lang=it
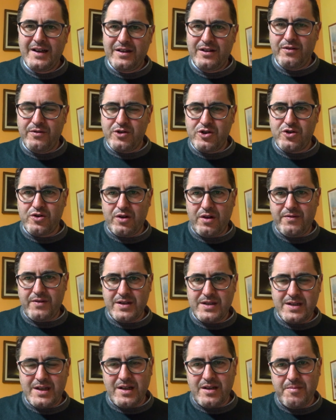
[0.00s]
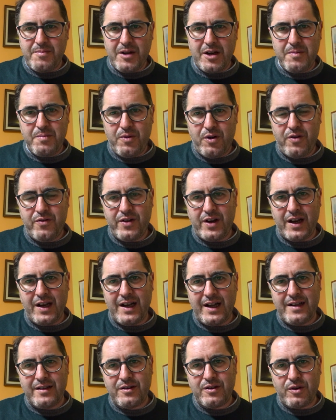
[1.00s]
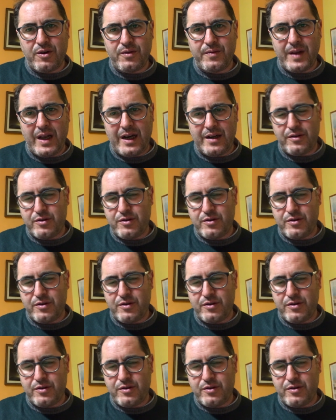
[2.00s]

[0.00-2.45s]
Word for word: dove ci sono i vestiti per i poveri, l'altro nella